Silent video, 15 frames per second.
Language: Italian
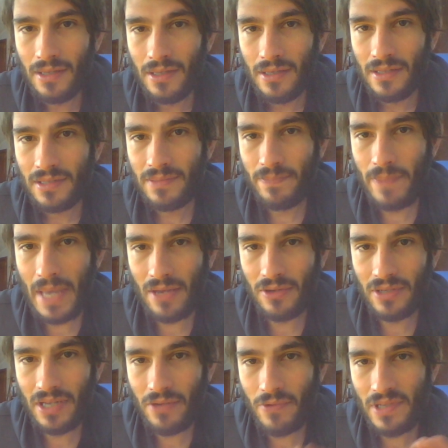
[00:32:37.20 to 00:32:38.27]

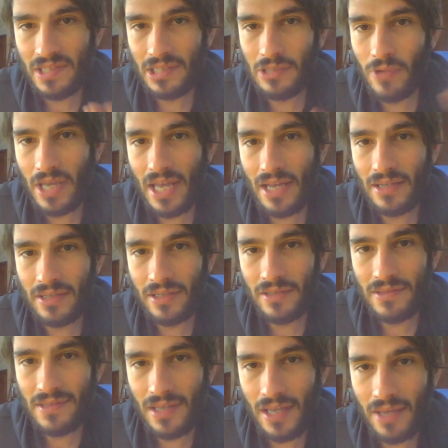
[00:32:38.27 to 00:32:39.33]
Spero che questi due anni
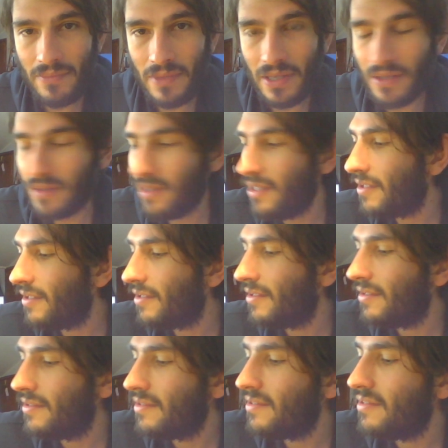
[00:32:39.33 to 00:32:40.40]

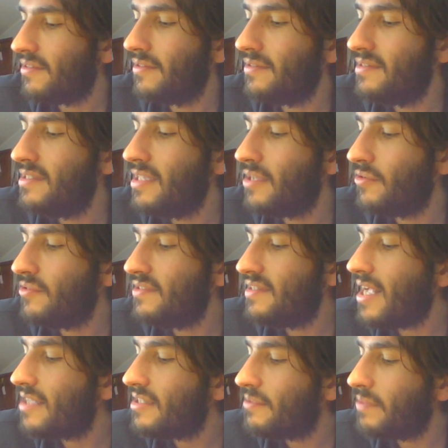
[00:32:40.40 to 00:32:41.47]
insieme eh, siano
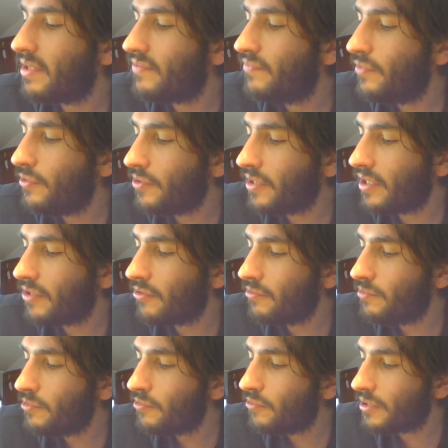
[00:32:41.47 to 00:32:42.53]
stati per voi
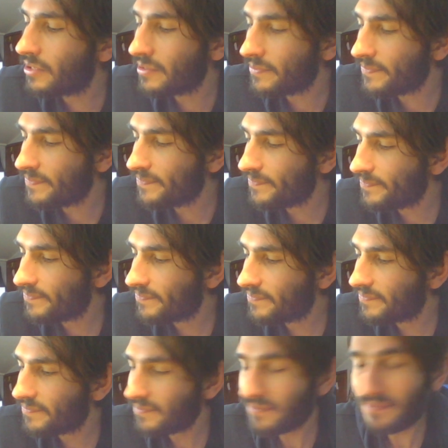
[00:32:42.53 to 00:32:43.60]
comunque
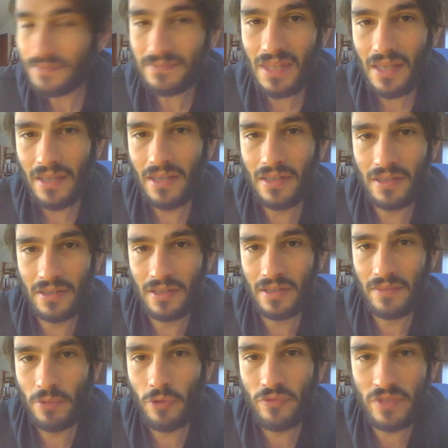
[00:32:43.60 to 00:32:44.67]

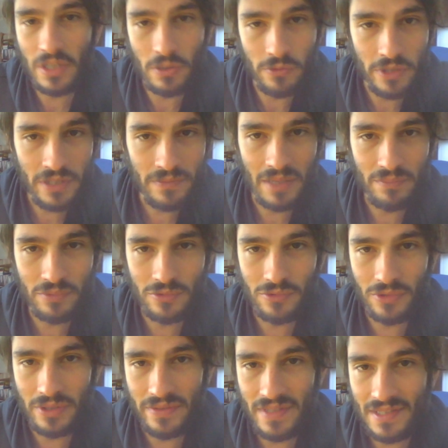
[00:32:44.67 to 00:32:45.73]
eh, proficui dal
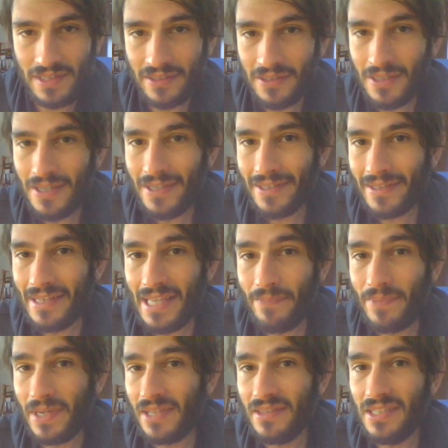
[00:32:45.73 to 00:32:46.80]
punto di vista degli
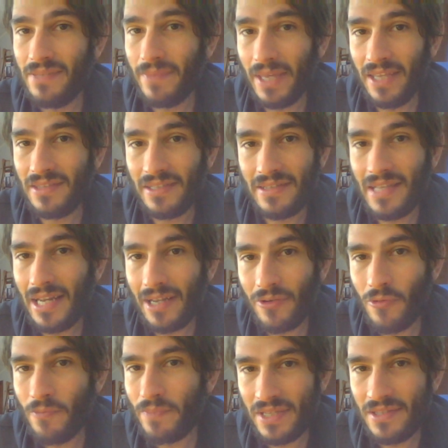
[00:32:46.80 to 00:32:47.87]
apprendimenti, della
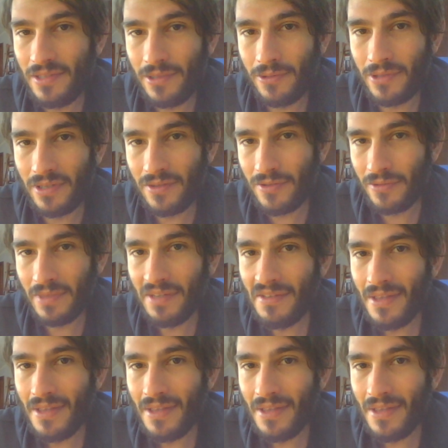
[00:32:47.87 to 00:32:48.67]
comprensione insomma